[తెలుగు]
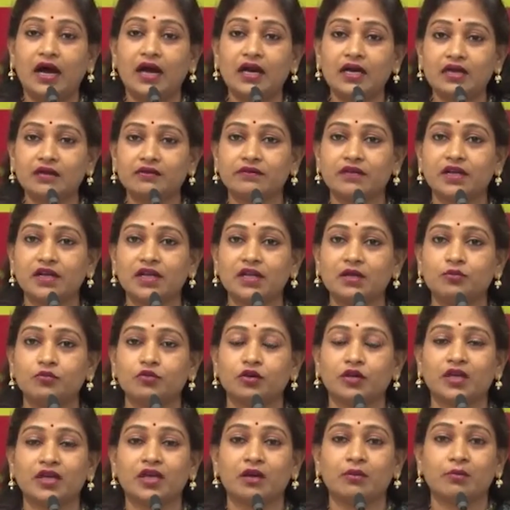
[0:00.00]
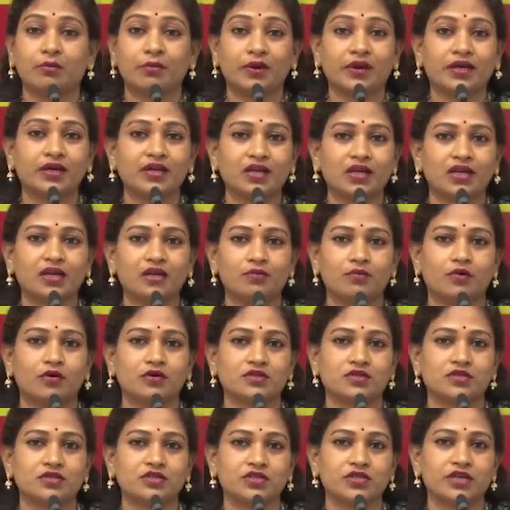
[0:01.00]
ఆడవాళ్ళని ముఖ్యంగా మహిళల్ని
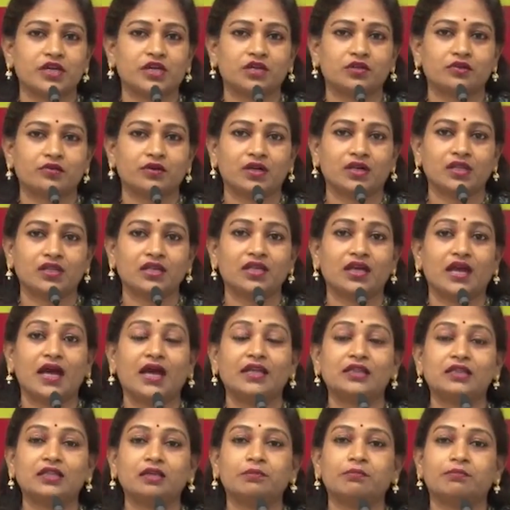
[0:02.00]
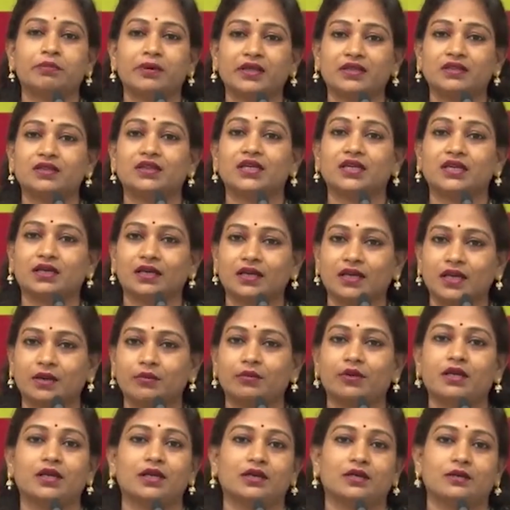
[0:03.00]
మోసం చేయటం అన్నది అతి పెద్ద
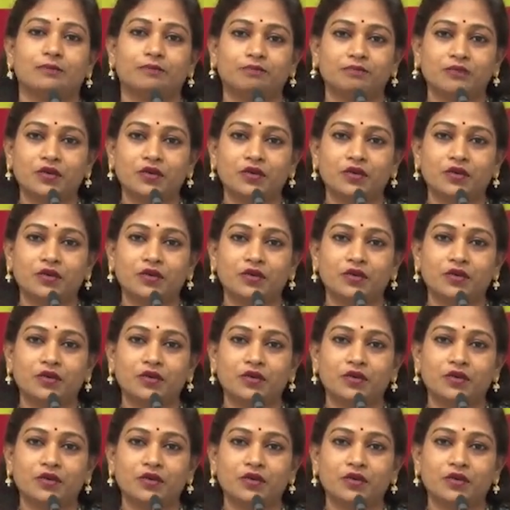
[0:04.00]
క్రిమినల్